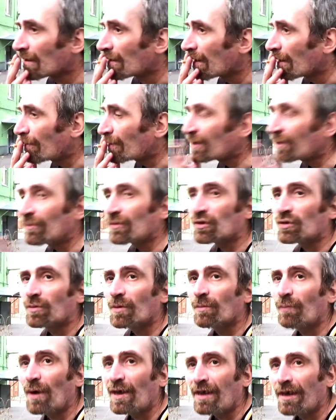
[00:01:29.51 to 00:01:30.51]
А потом еще
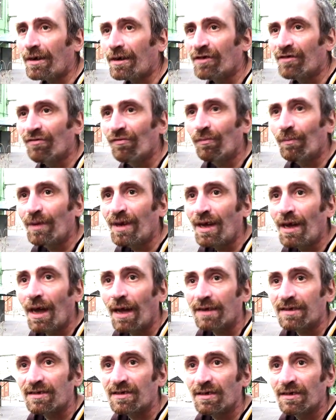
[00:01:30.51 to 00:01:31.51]
мы поехали в
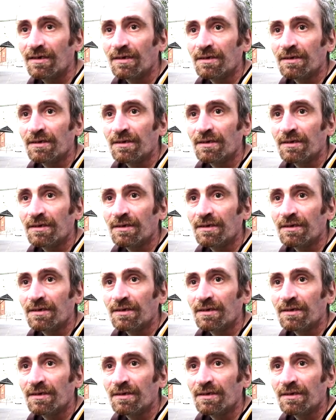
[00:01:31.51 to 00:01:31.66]
Брянск.